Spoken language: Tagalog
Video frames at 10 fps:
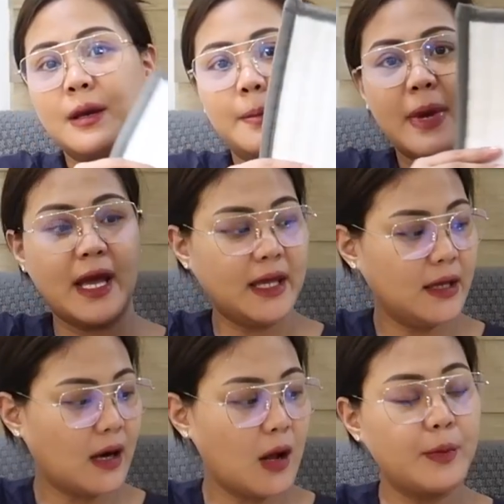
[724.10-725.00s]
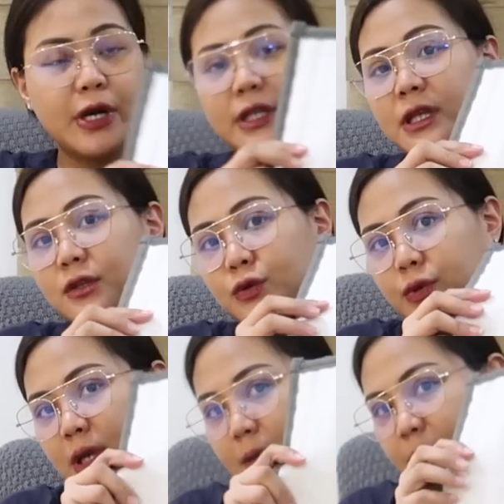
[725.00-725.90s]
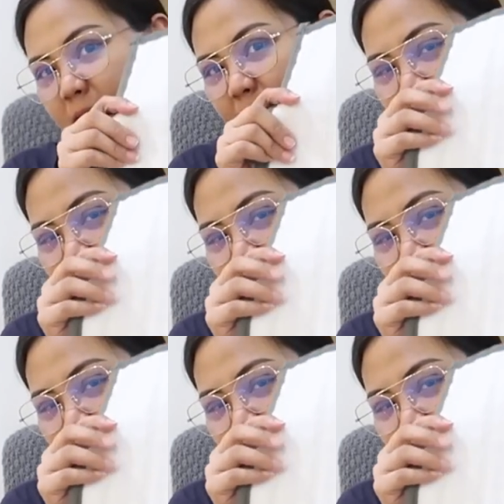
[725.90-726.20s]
may rubber dito, yan, para